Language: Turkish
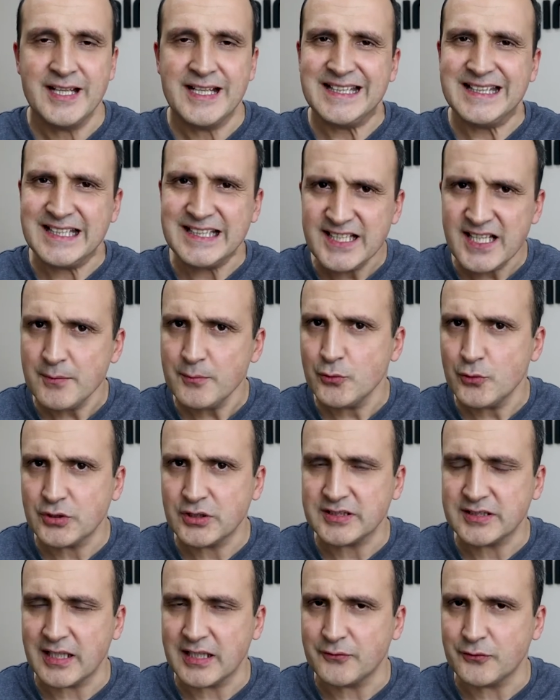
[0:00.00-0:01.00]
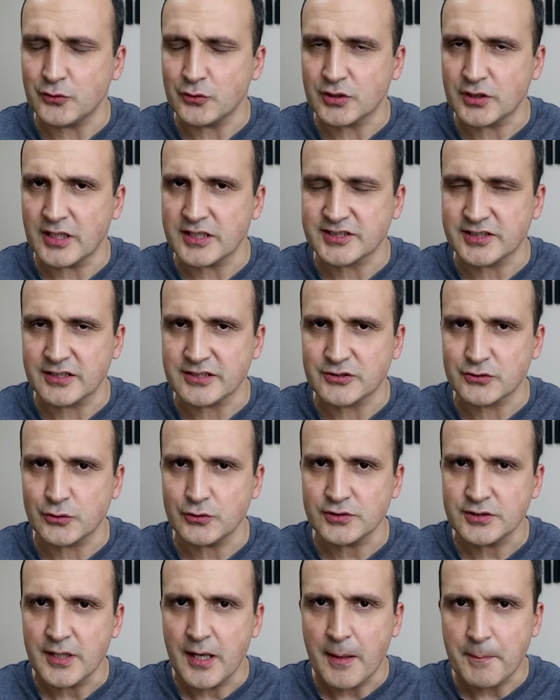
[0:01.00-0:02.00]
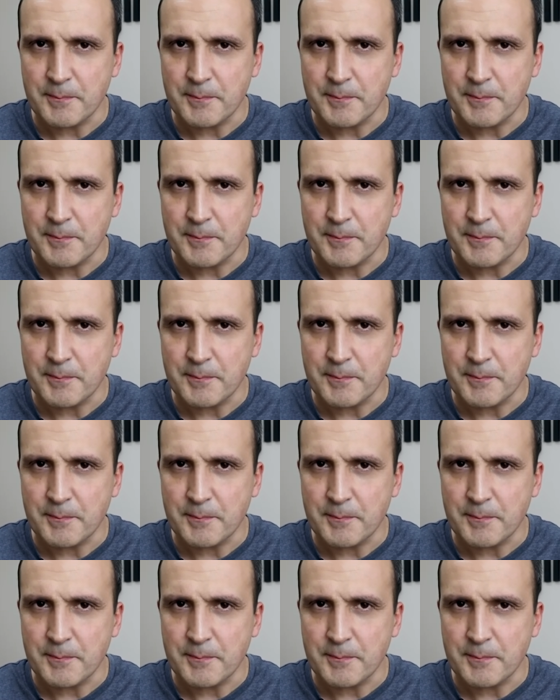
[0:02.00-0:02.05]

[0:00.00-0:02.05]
Neden bu iki telefonu karşılaştırıyoruz?